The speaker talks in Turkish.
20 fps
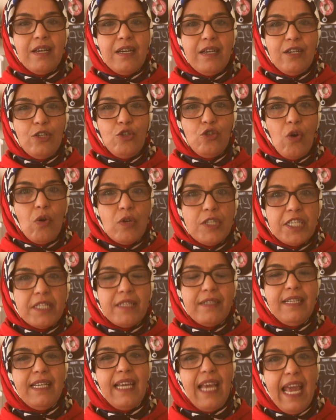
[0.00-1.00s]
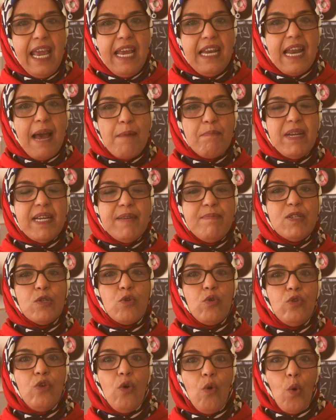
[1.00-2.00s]
e, çok ciddi
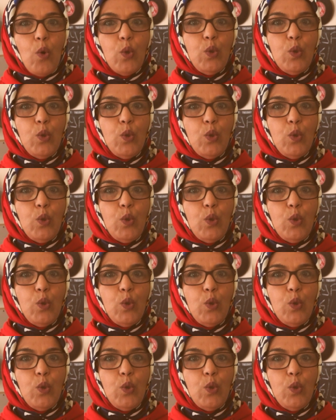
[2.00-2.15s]
eylemlerimiz oluyor